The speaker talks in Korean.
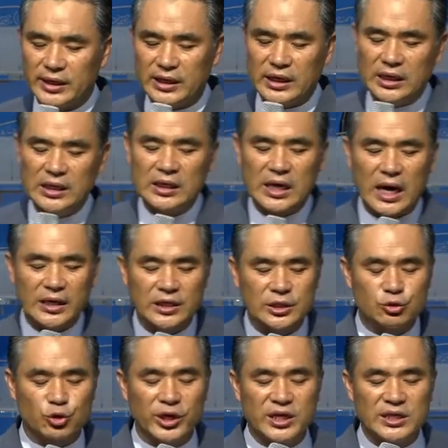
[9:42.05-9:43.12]

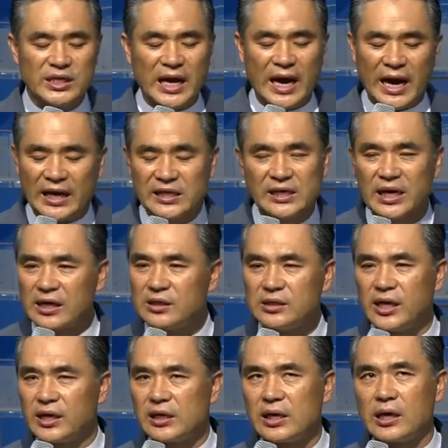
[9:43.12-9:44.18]
인간이 죄인이 아니라는
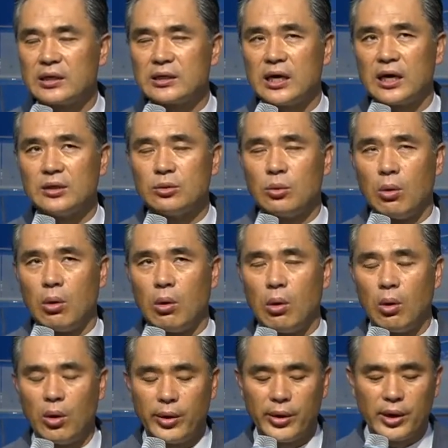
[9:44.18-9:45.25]
얘기를 하는 게
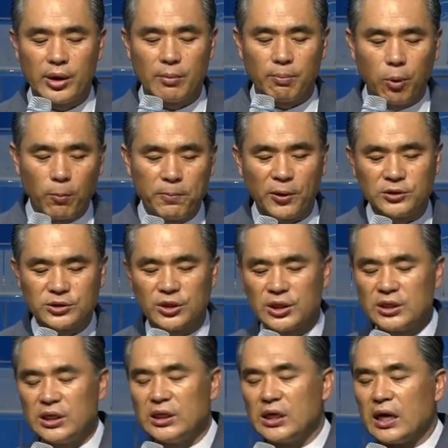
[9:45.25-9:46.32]
아니고
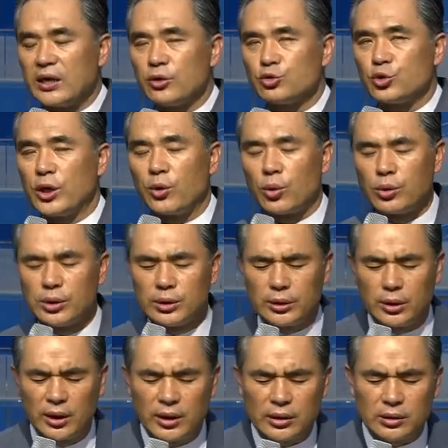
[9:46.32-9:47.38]
보편적인 인간의 죄로는